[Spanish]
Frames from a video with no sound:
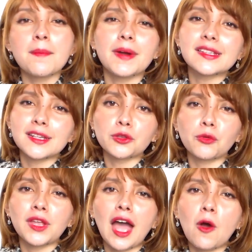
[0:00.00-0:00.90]
para hacer
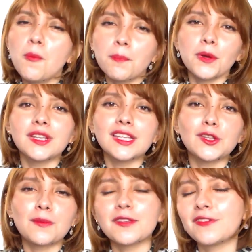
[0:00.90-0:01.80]
tu vida un
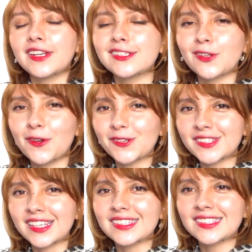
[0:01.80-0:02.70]
poquitito más feliz todos
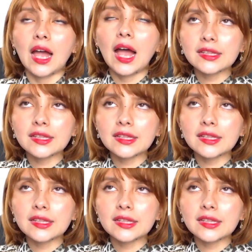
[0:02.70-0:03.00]
los días.